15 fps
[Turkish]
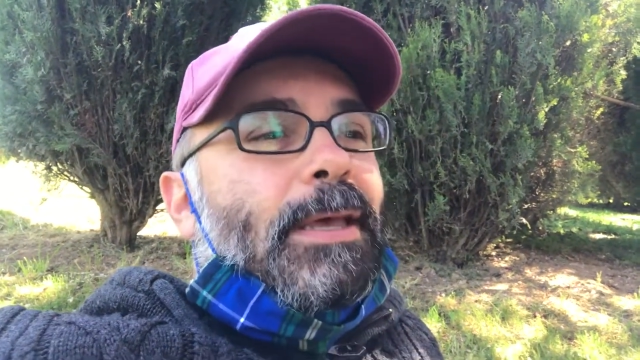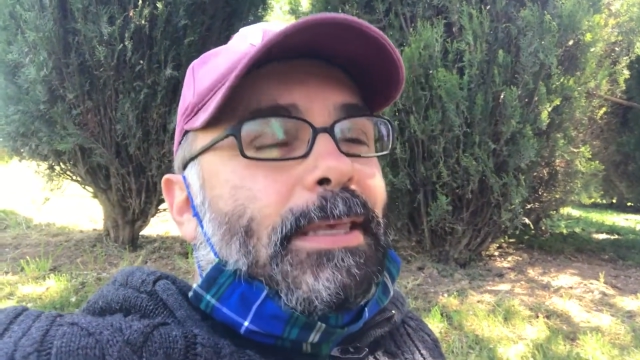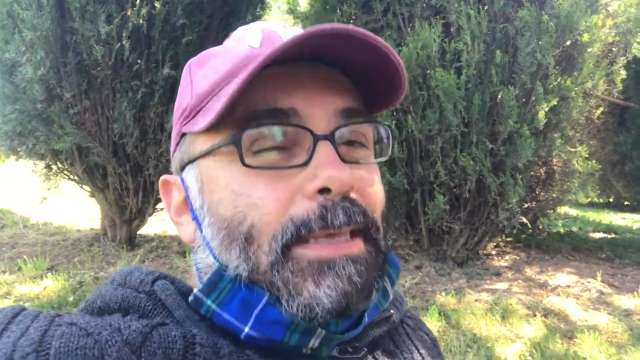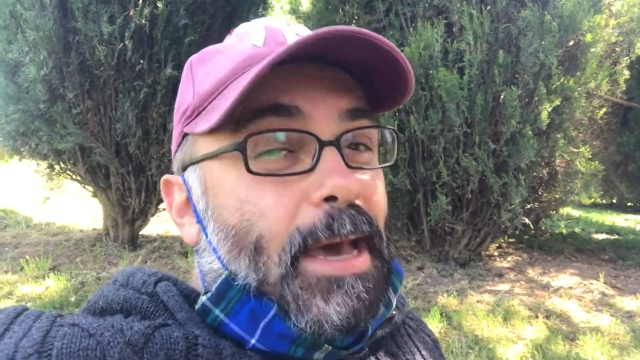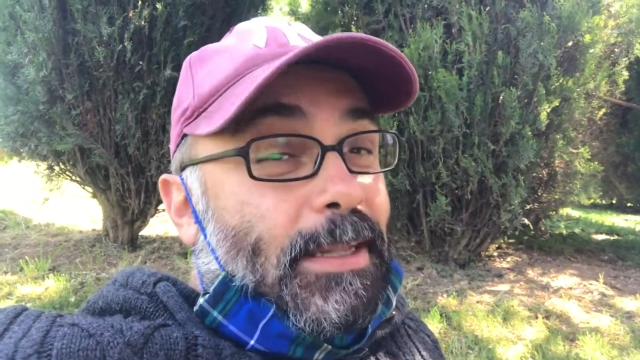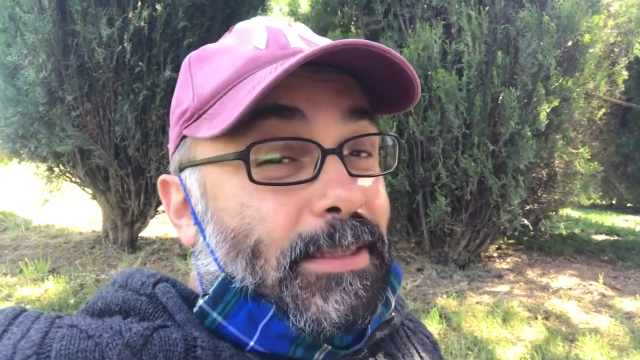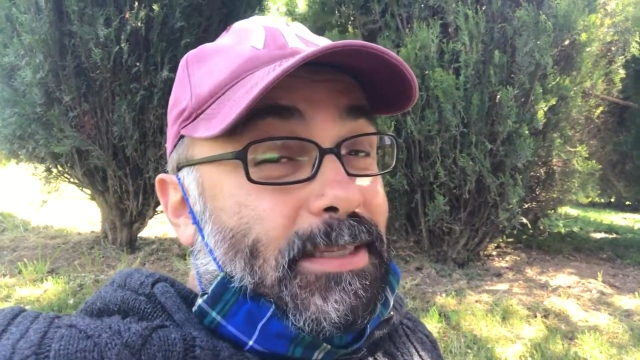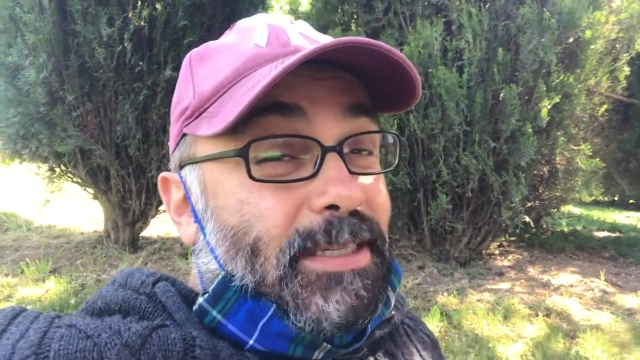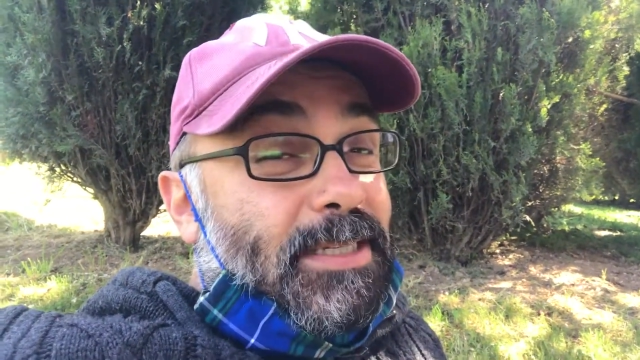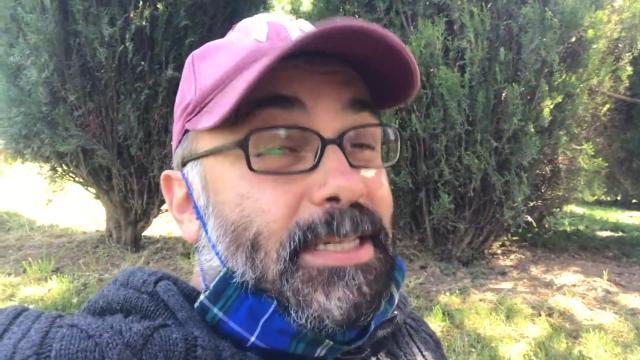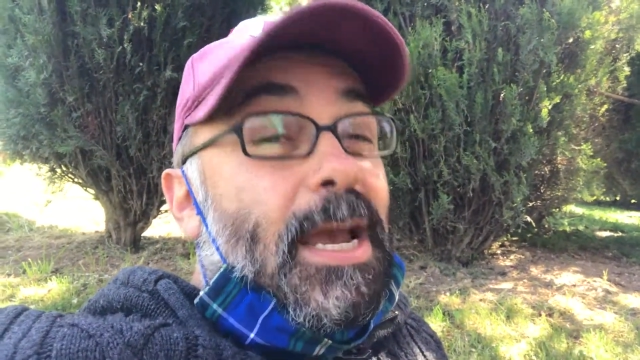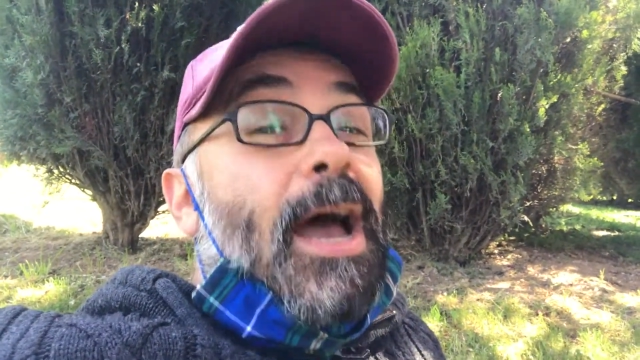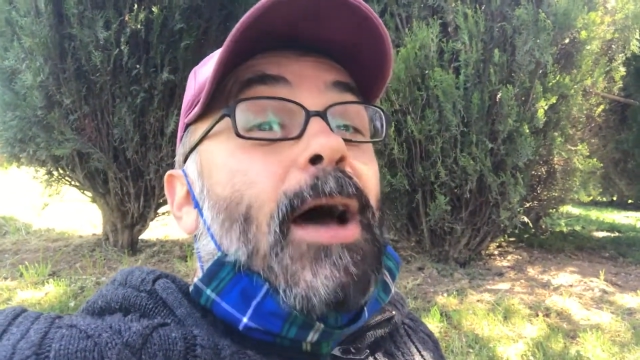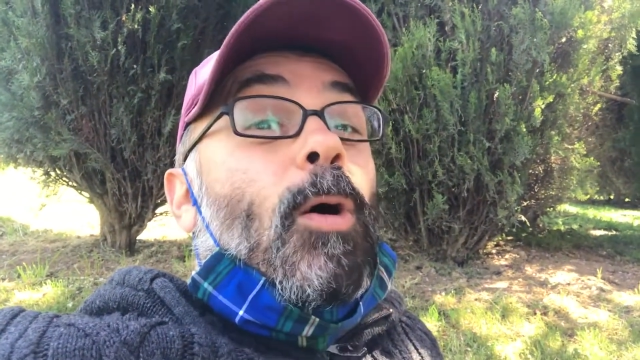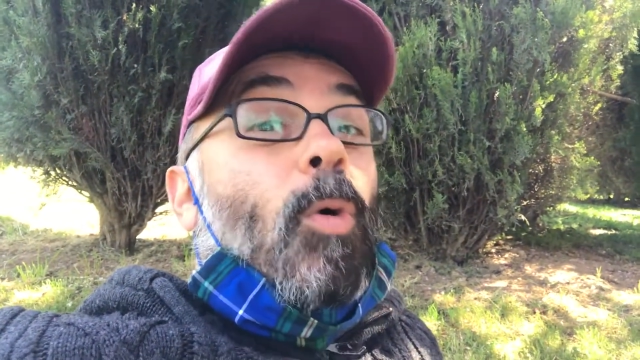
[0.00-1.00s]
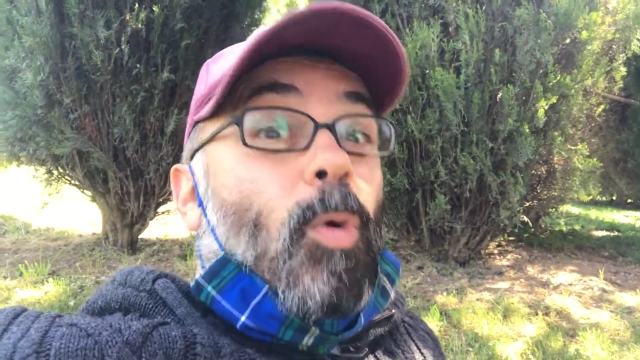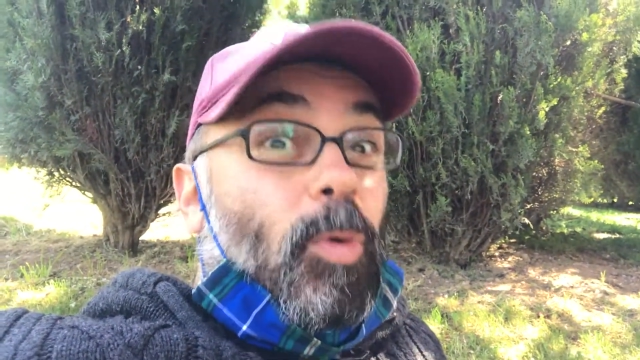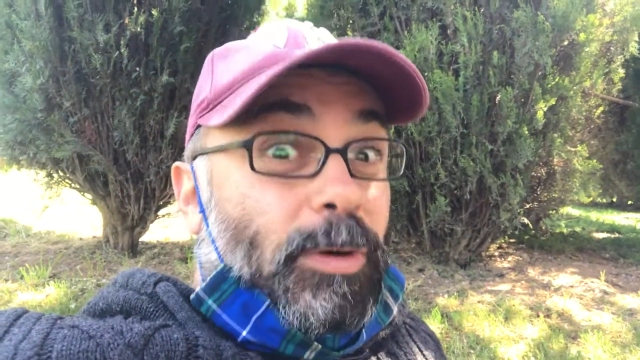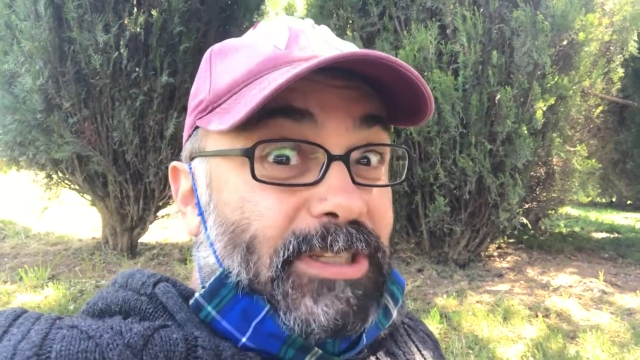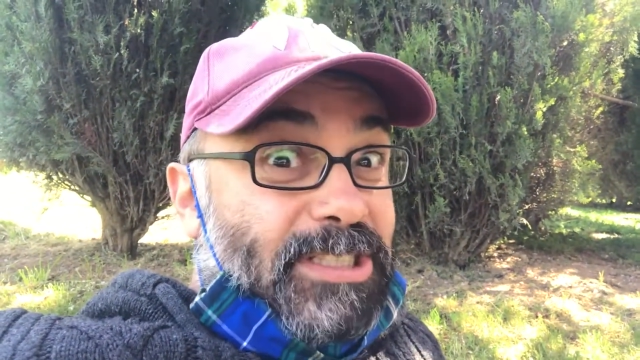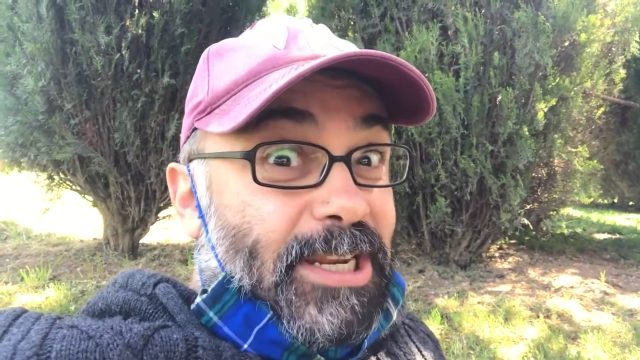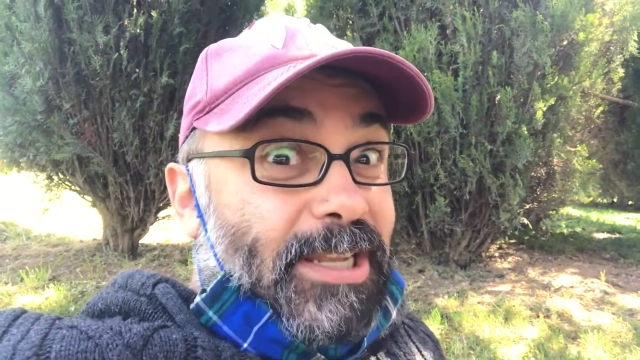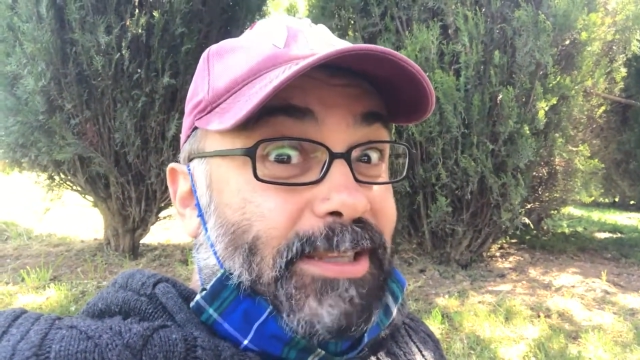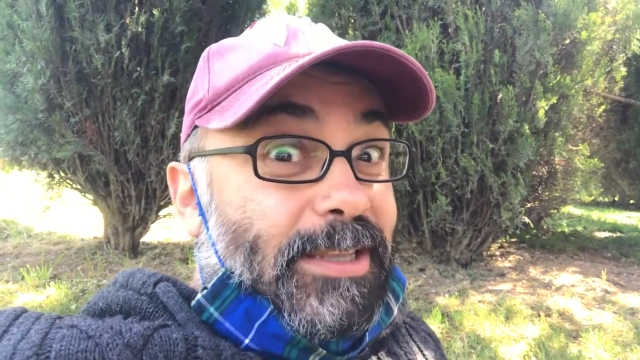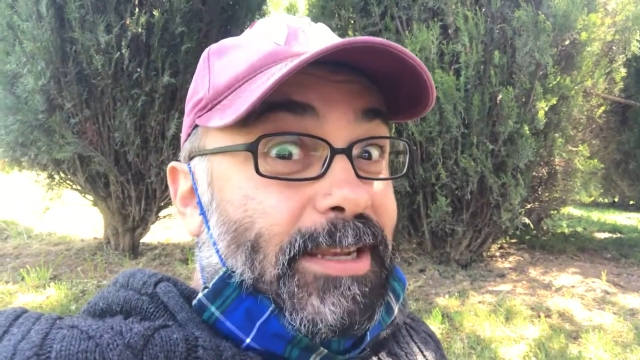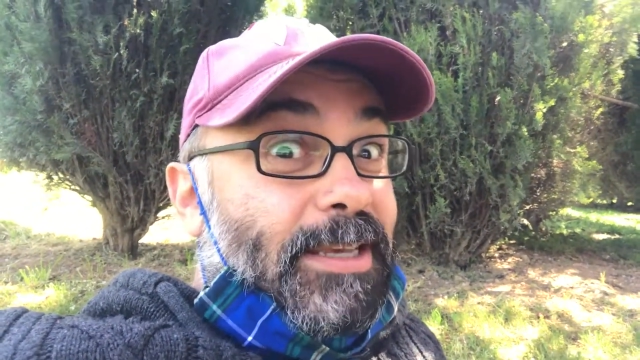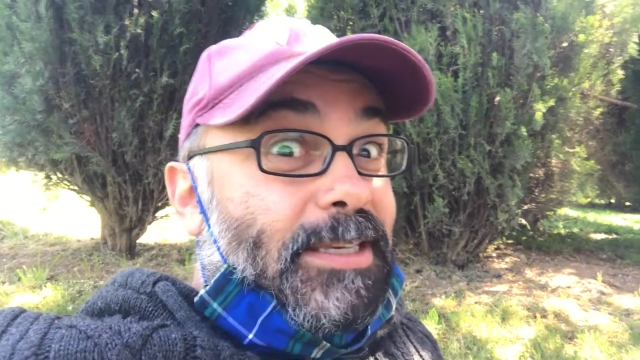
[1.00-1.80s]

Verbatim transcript: Yalnızca o içerikleri